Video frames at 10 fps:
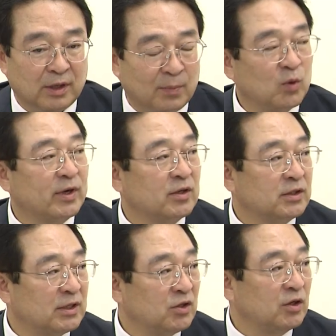대표 발의에서
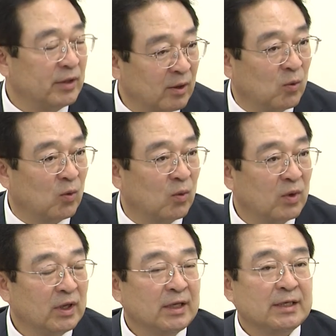제정이 되고
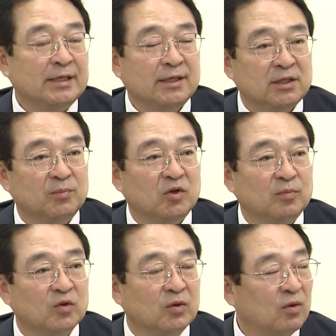아.
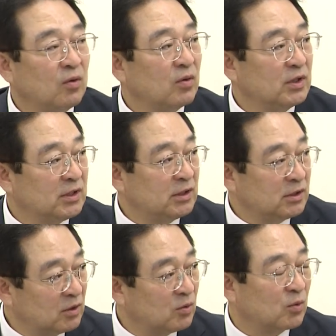20년부터 이제
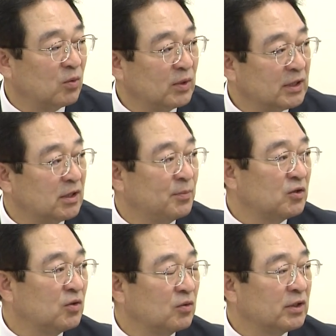실제적으로 예산이
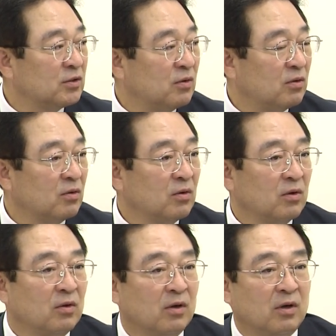편성돼서
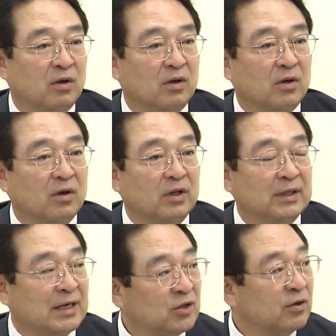어
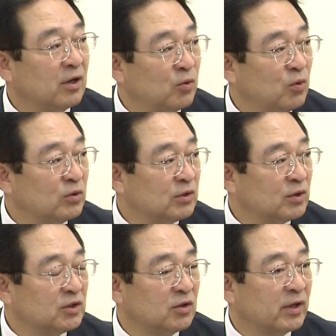다섯 개 교육
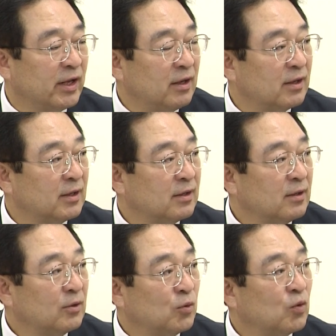지원청에
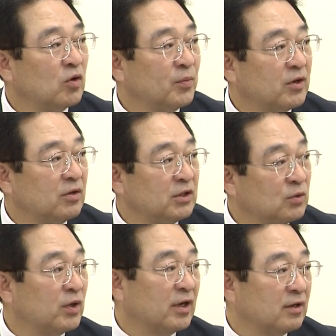교육 경비를
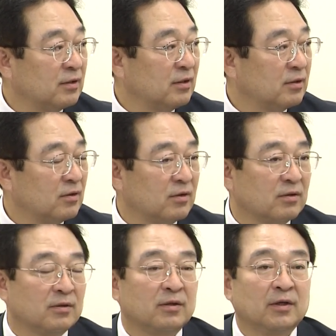지원하는 네.
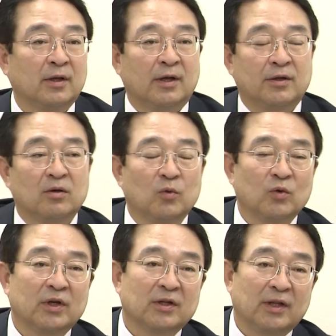그런 혜택을
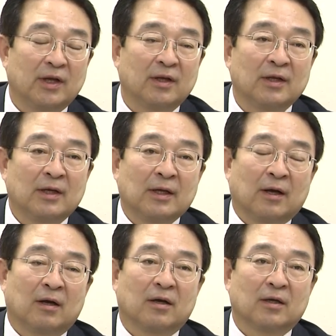보고 있는데
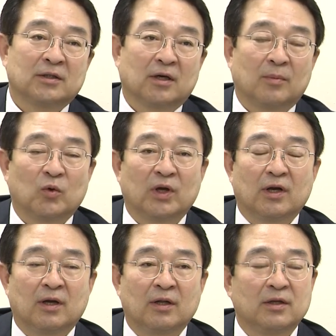어 제가
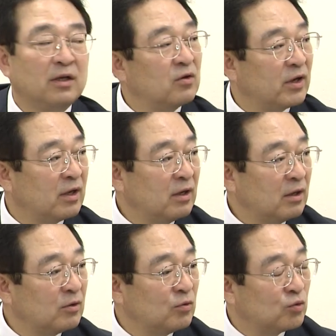보니까 한 1년에
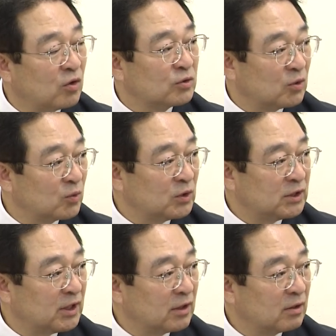6억
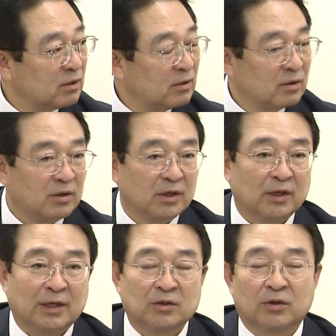정도씩 음.
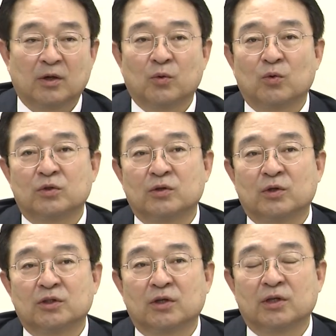그러니까 다섯 개 교육
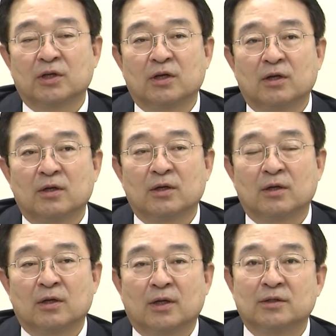지원청이니까
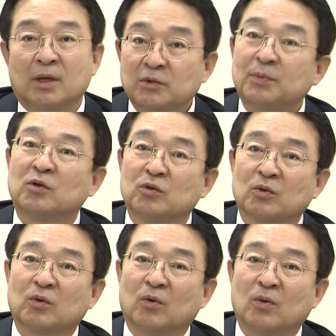한 30억
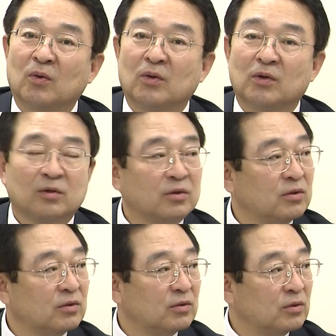정도
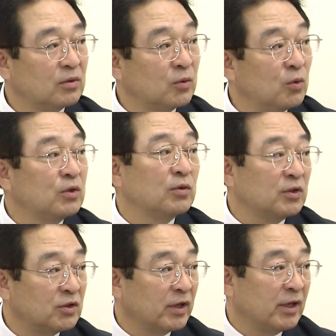그
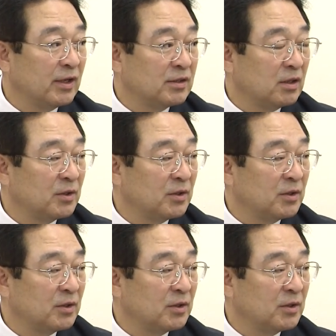교육지원청에 예산이